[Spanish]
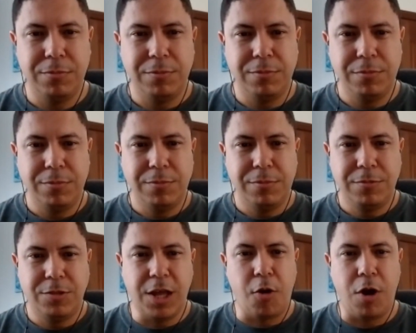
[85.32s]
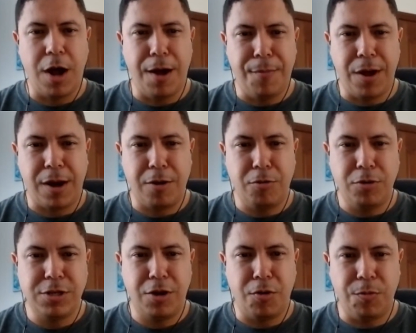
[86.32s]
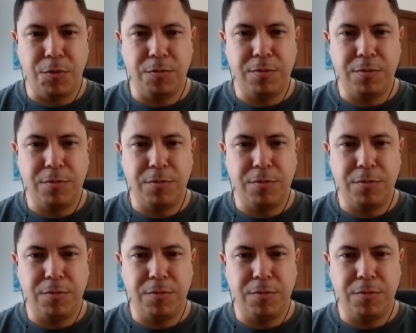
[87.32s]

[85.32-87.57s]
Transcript: ¿Eh? Cero cámara con ese nombre. Sí,